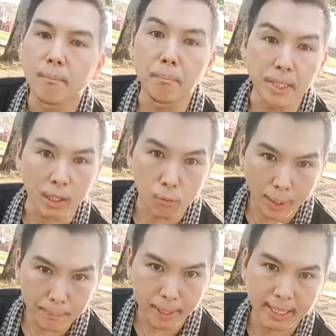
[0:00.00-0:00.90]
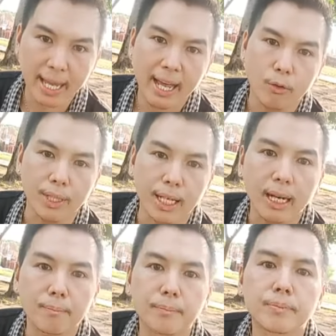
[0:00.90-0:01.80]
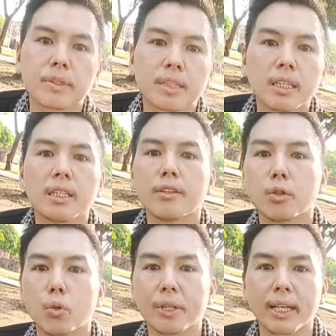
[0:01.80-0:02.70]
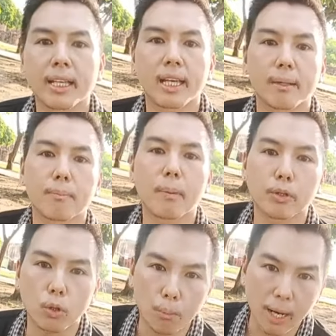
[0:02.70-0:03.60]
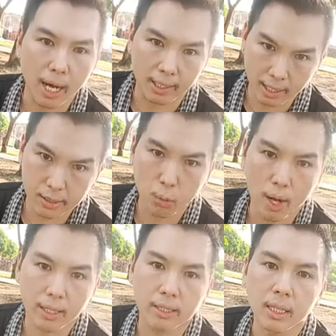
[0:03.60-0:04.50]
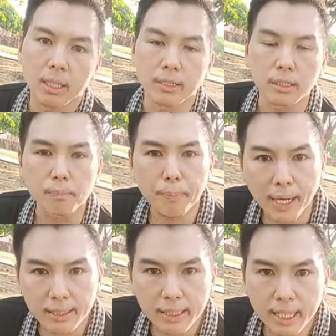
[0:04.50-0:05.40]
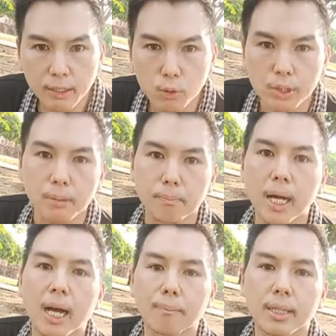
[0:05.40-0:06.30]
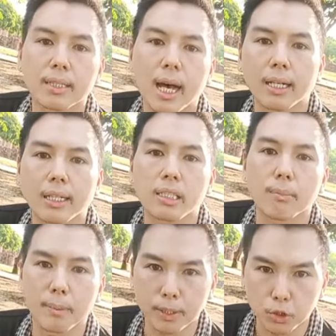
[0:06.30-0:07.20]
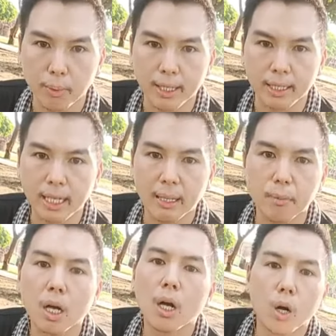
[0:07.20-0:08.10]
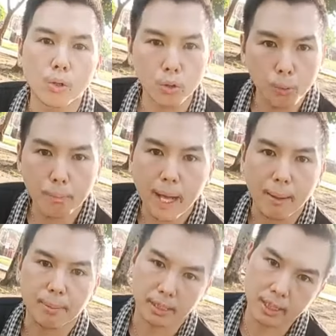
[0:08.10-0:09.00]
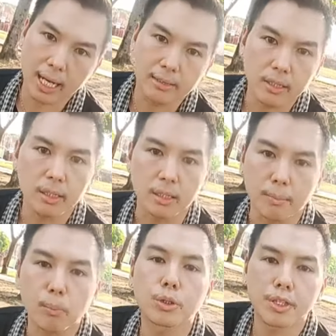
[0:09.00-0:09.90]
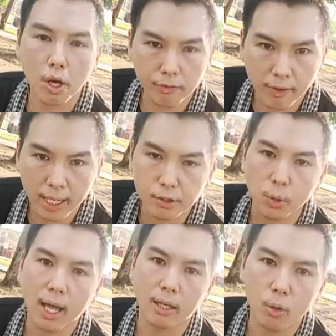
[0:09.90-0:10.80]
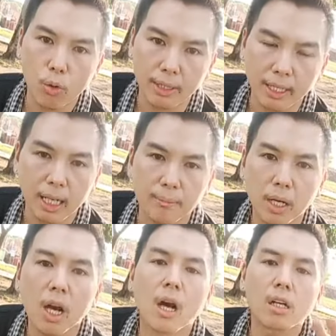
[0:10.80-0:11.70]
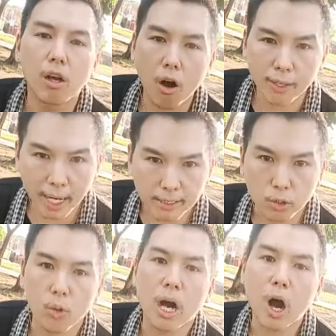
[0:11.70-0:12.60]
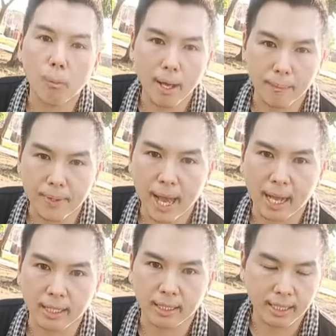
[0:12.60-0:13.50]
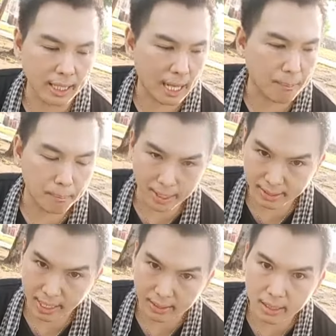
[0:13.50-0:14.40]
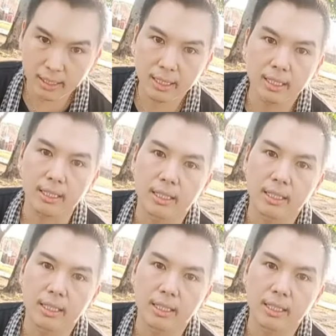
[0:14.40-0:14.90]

เหมือนวัดพระแก้วนะครับที่อยู่ในเขตพระบรมมหาราชวัง หรือพระที่นั่งดุสิตมหาปราสาทในสมัยปัจจุบันนะครับ รูปแบบรัชกาลที่ 1 พระพุทธยอดฟ้าจุฬาโลกนะครับก็ได้ทรงเอาแบบอย่างนะครับมาจากที่นี่